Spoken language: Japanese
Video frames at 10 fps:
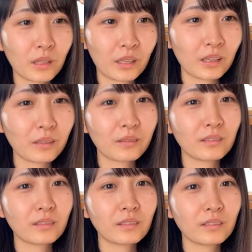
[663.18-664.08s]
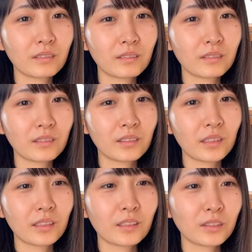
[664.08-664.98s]
うね
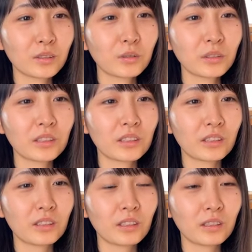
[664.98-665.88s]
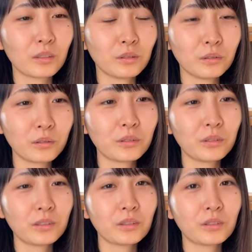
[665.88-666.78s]
すごいしか言ってないけど本当
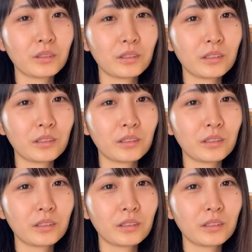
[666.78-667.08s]
にすごい、ね、